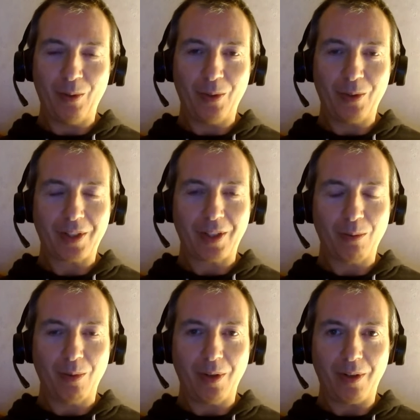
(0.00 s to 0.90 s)
le
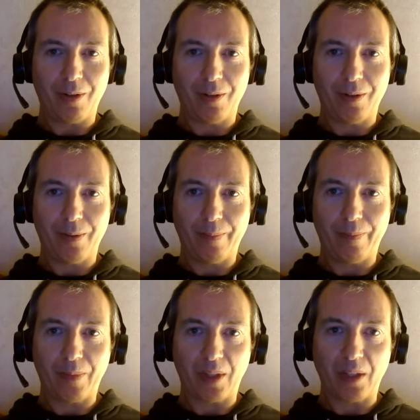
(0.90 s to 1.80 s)
scheduler euh,
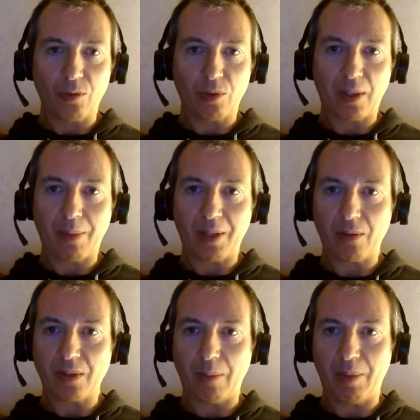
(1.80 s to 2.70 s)
qui jusqu'à
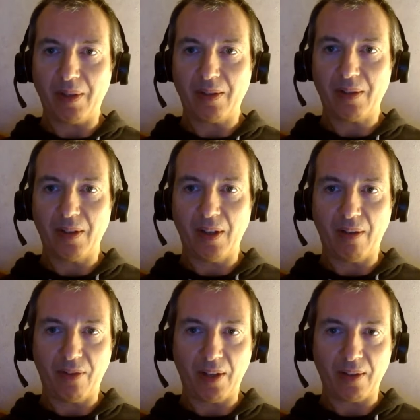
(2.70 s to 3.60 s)
maintenant s'appelait
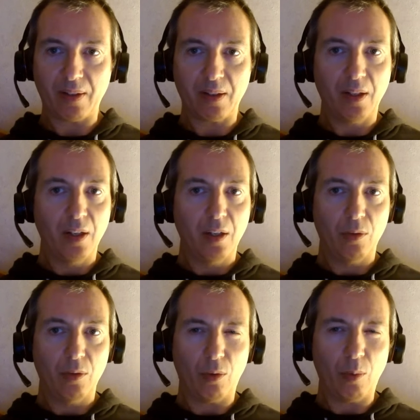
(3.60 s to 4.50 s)
CFS,
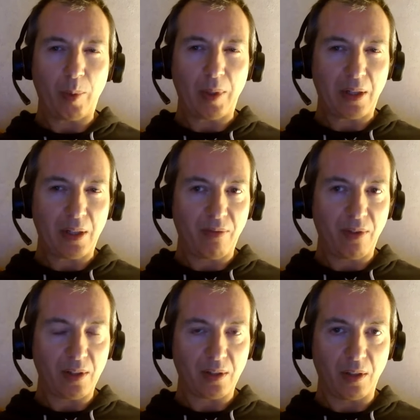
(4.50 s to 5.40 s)
donc Completely
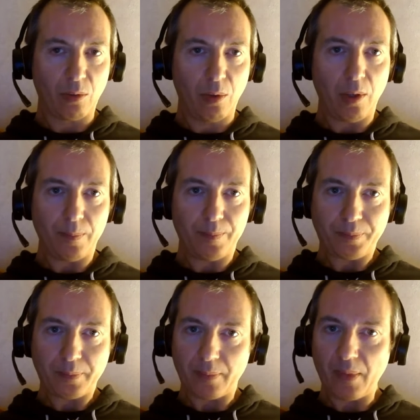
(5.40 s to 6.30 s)
Fair Scheduler,
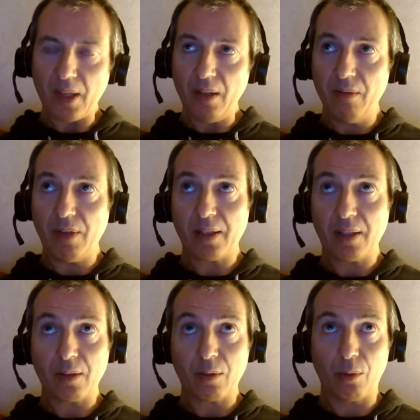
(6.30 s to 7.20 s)
va
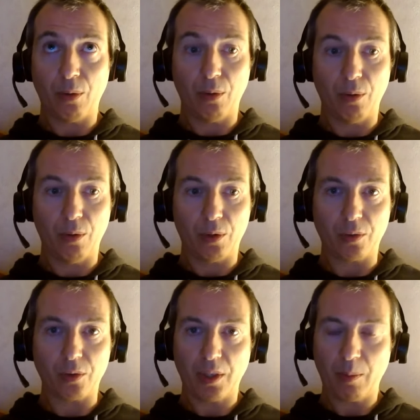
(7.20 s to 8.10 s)
être euh,
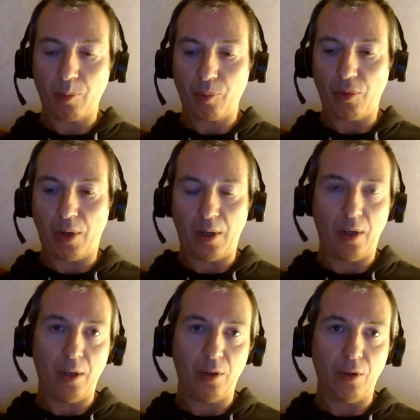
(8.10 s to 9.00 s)
changé pour
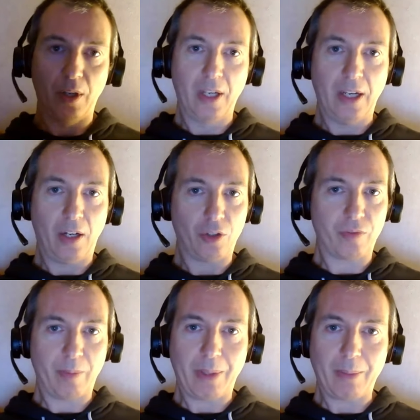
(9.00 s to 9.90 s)
un. Alors je
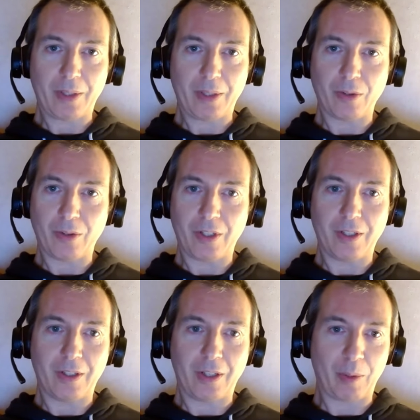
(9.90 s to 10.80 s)
vais pas m'étendre dans les
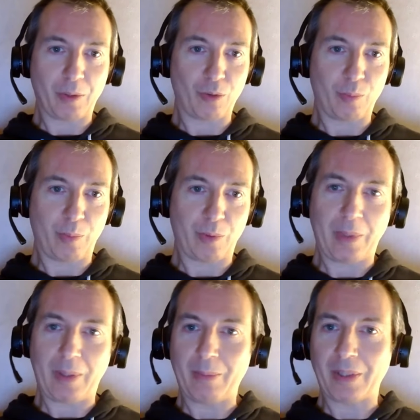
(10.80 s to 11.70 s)
détails parce que je pense
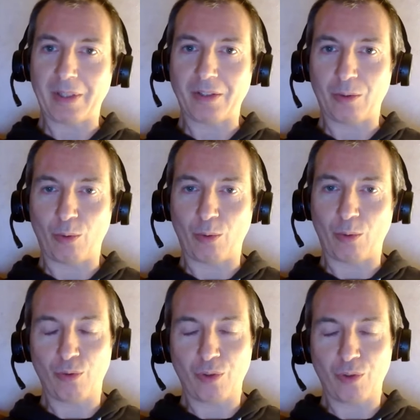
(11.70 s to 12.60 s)
pas maîtriser trop le
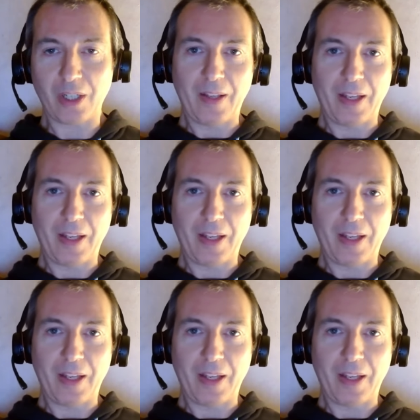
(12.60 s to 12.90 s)
sujet,